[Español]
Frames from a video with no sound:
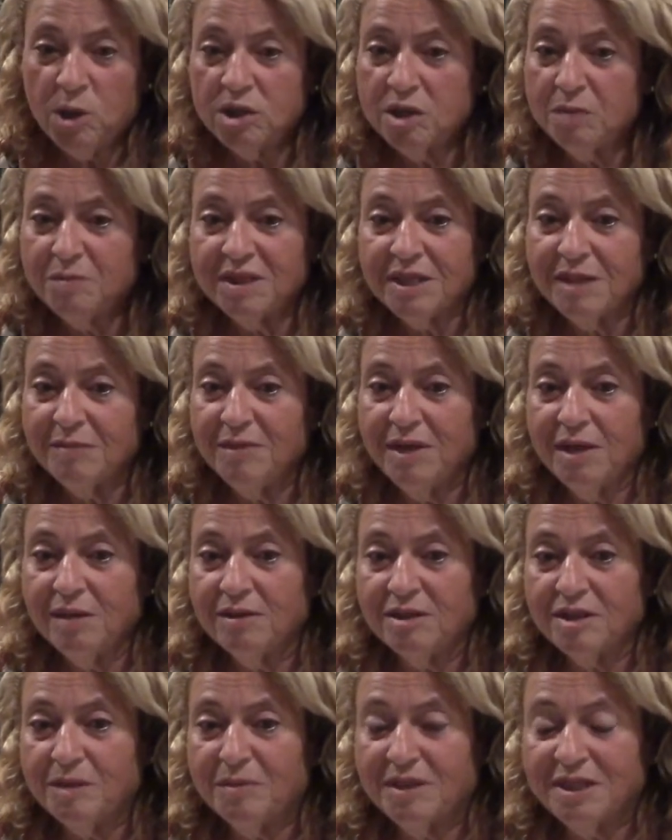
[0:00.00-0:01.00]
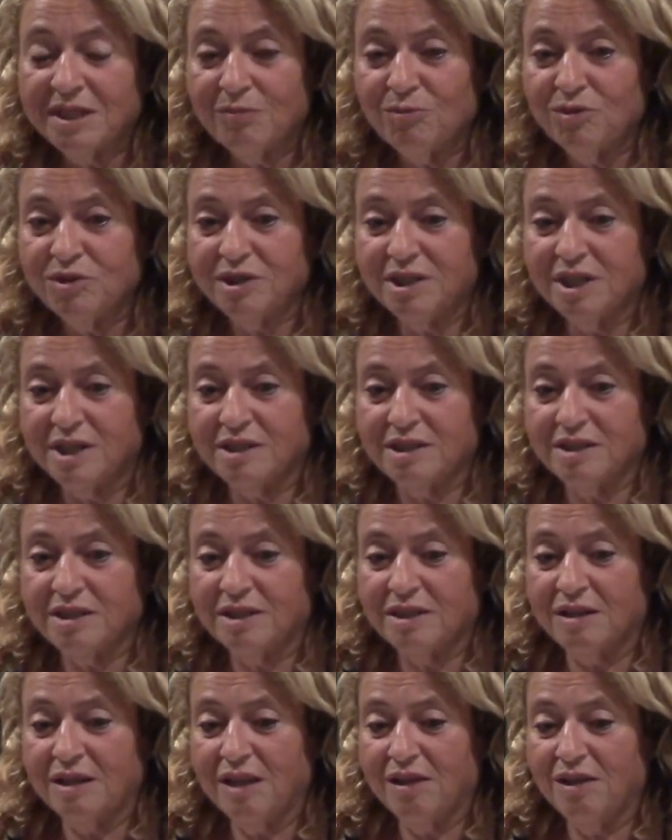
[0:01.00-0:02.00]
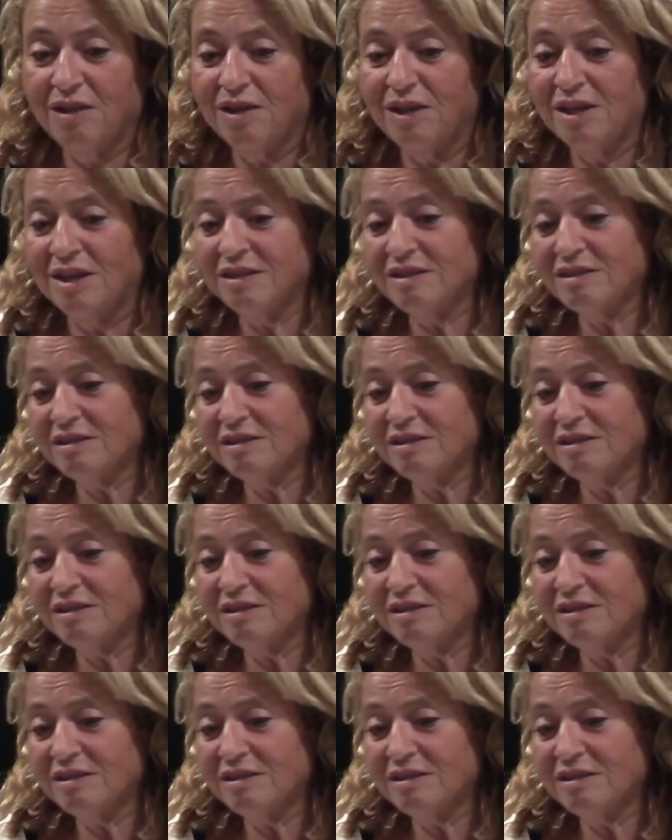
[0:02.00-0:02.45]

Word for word: se pasa miedo, se pasan muchas sensaciones.